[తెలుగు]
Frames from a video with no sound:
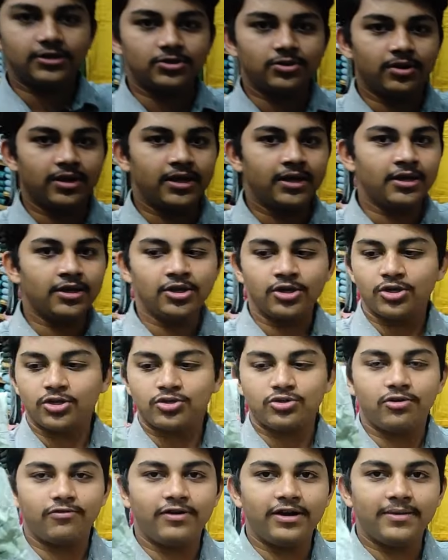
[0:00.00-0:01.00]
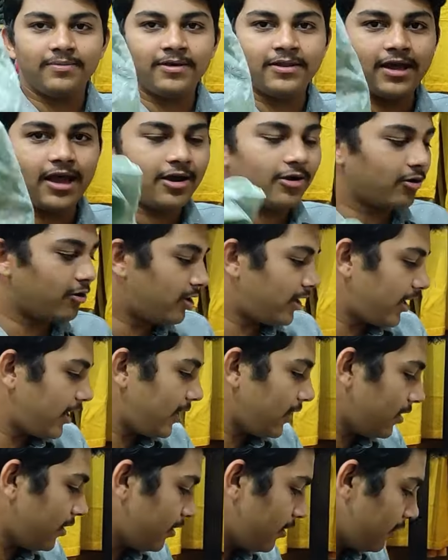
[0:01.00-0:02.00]
కలర్స్ ఉన్నాయి సో వీటి మీద ఆకులు
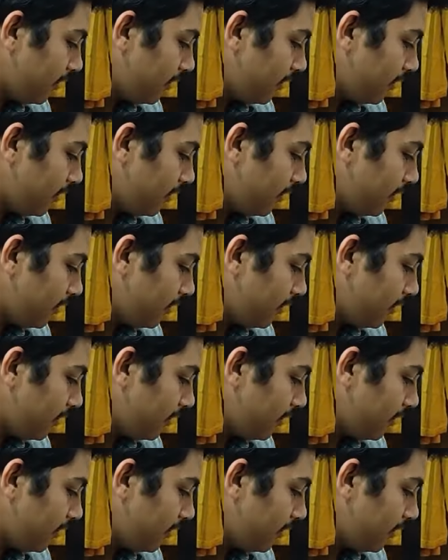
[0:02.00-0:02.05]
ఉన్నాయి